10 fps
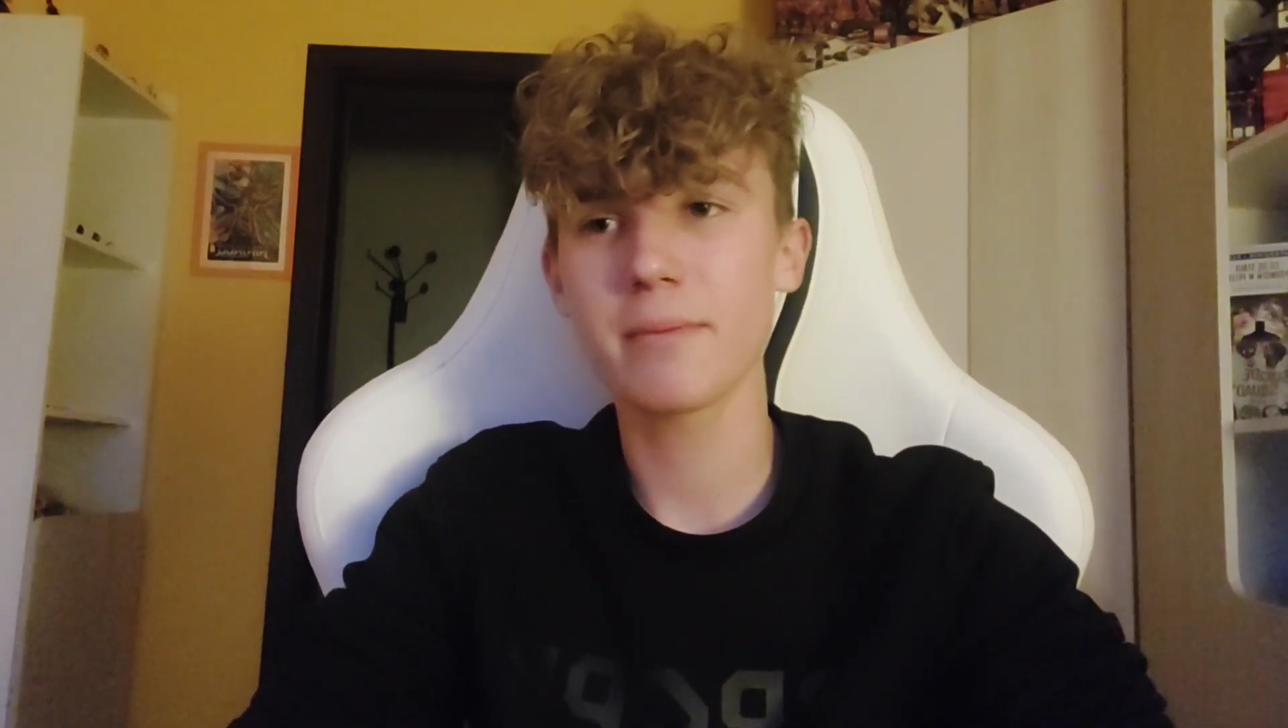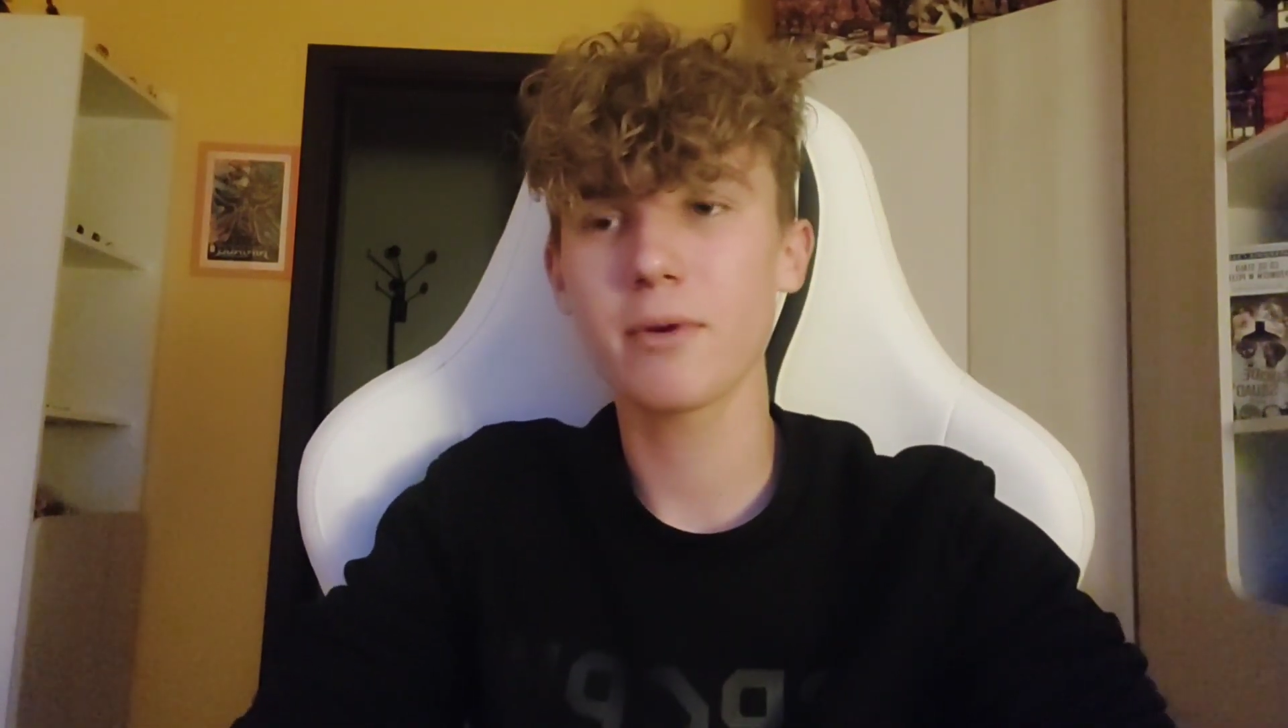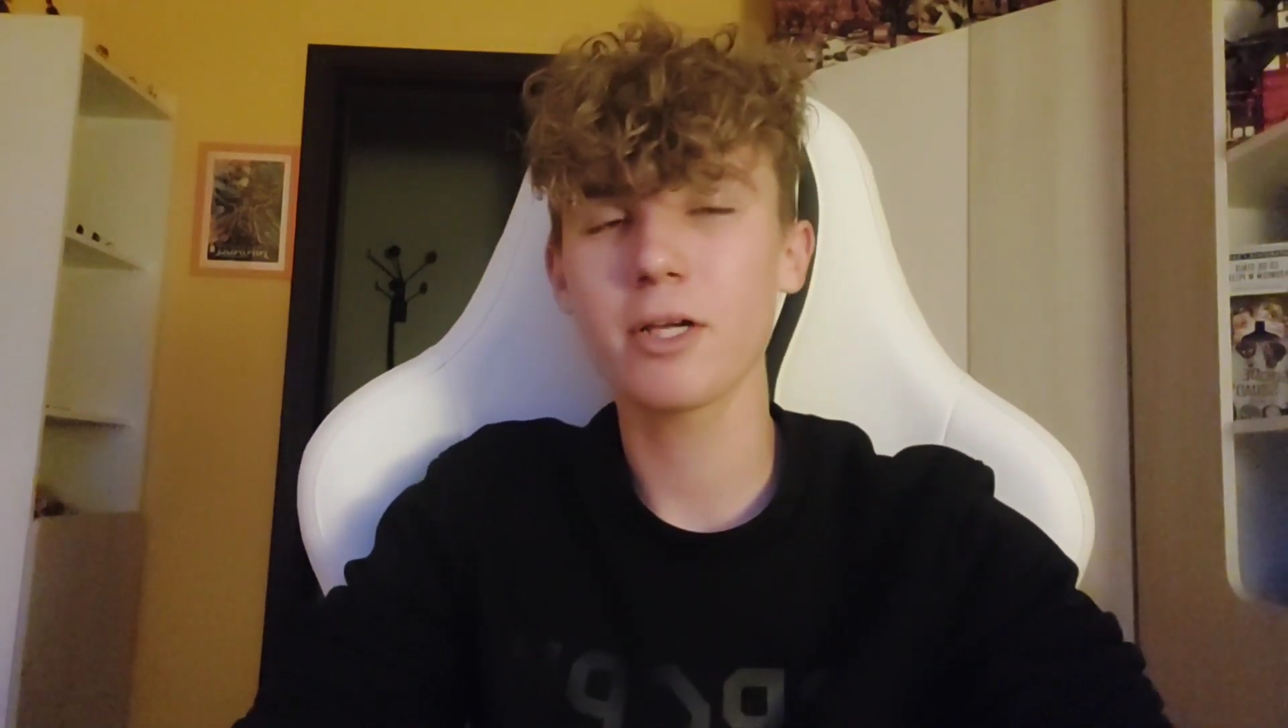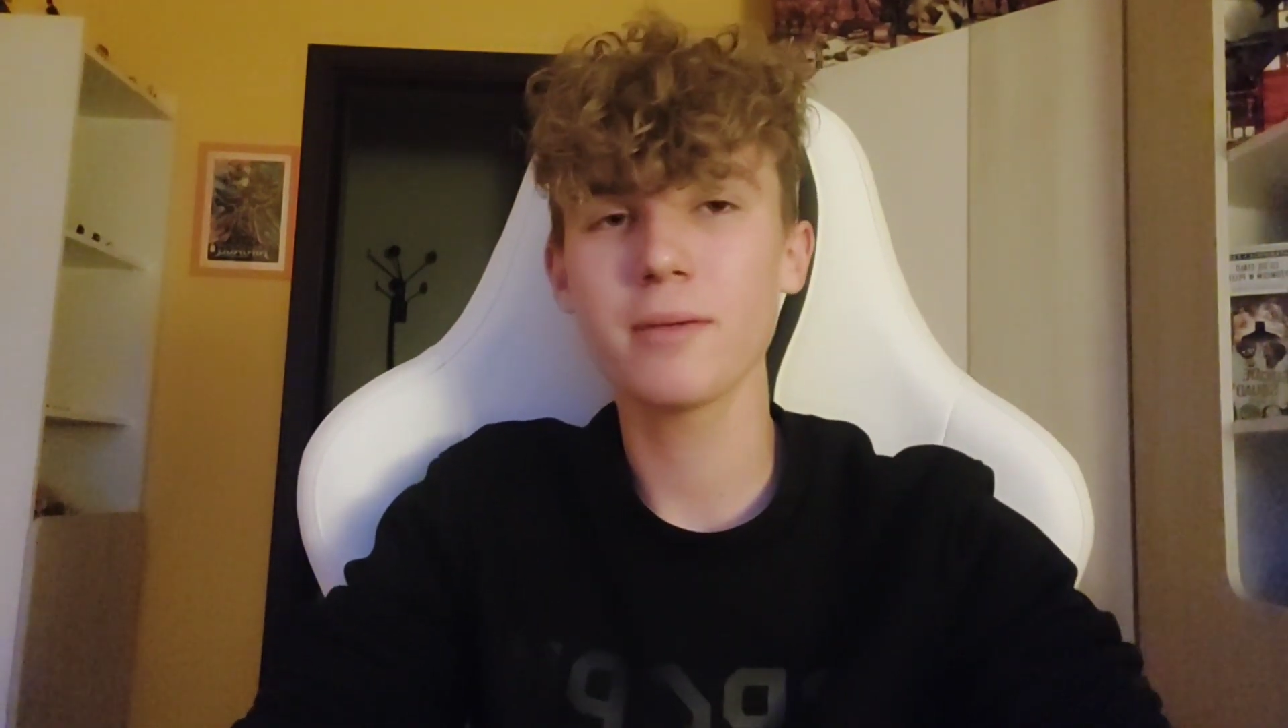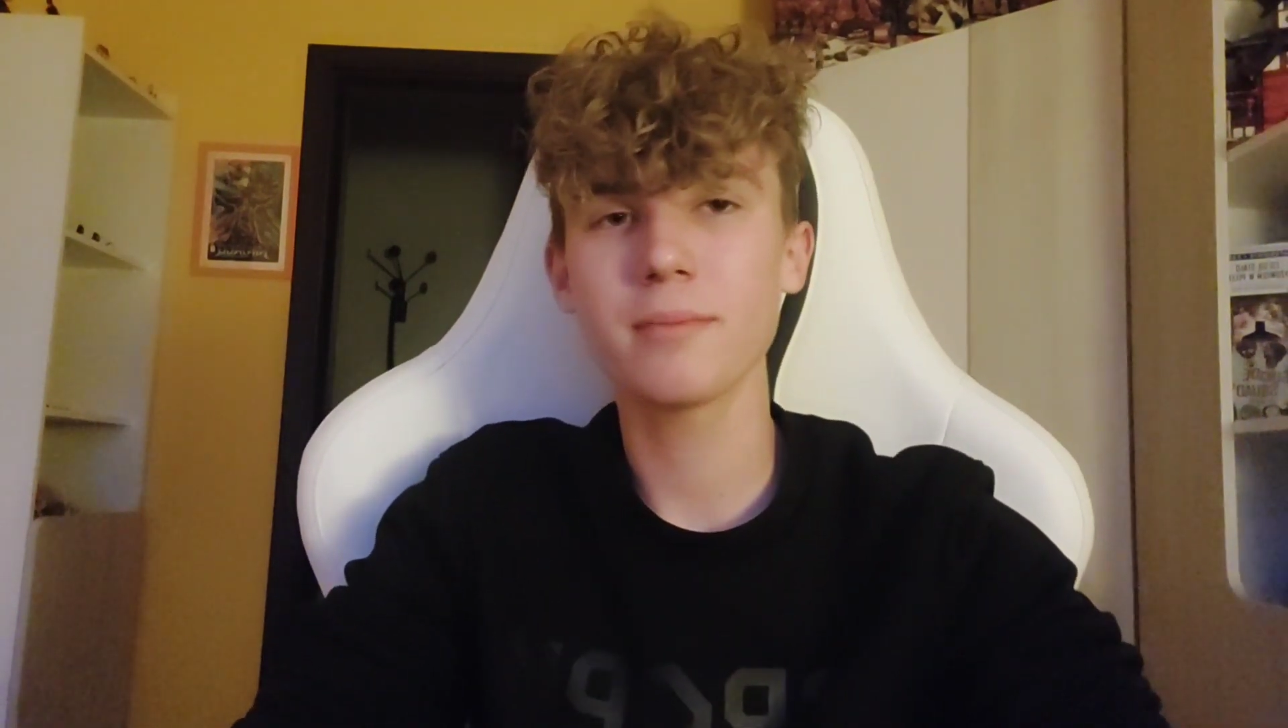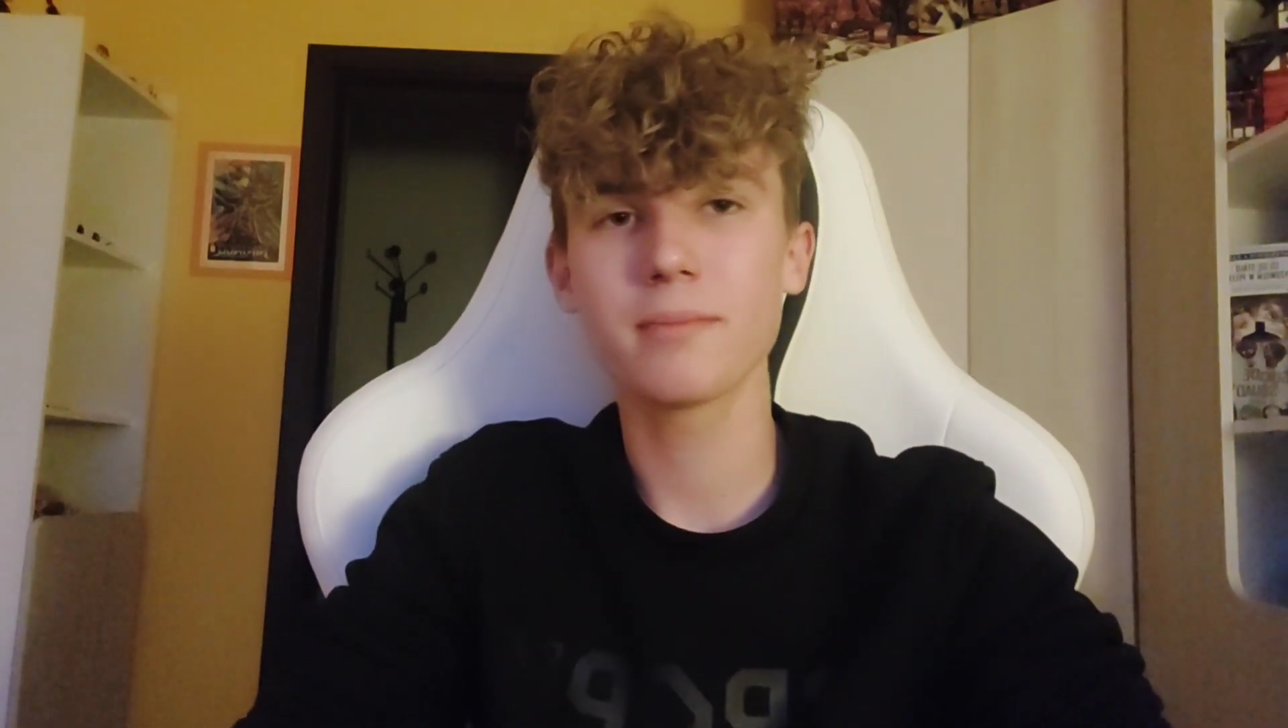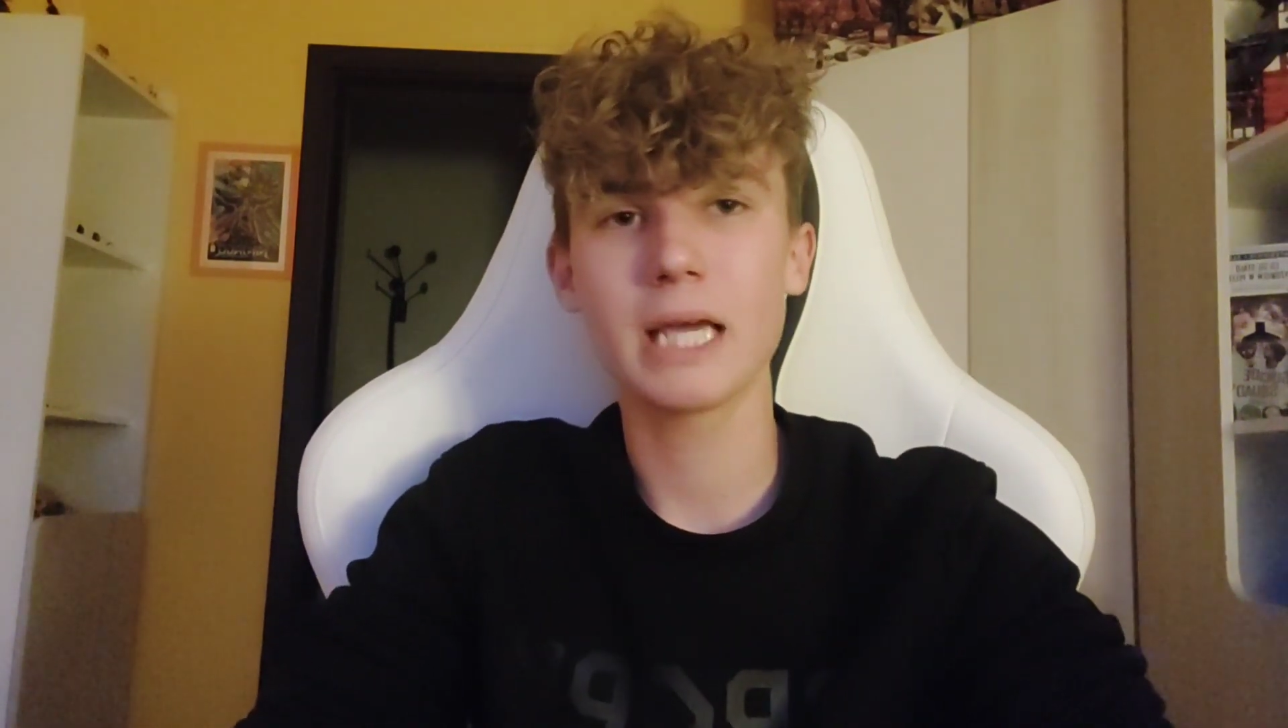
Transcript: moim